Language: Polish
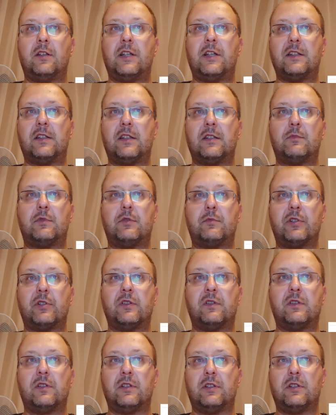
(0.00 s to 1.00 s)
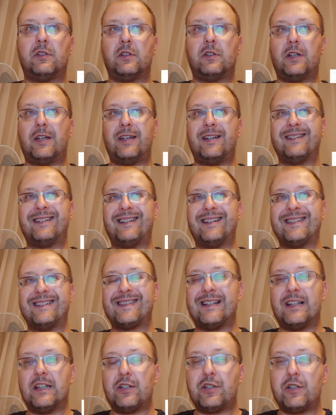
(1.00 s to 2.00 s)
Na ten moment
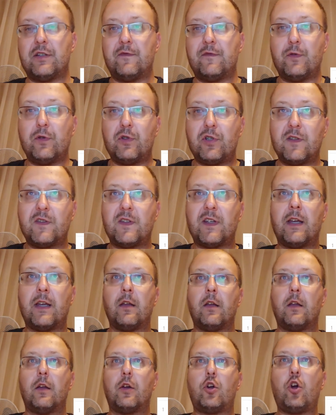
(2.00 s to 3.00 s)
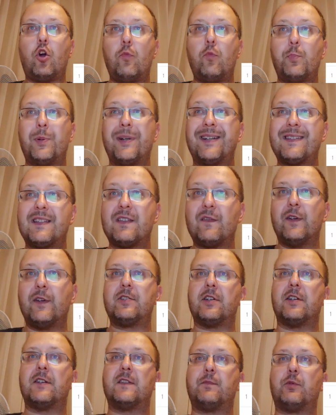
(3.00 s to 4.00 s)
LKS Zalesie Wójcice komplet
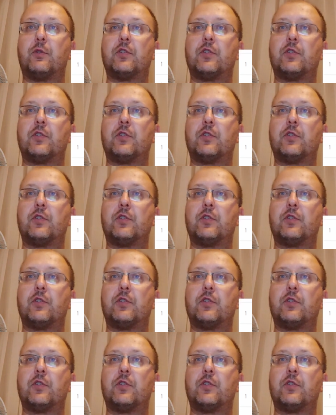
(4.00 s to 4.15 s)
zwycięstw.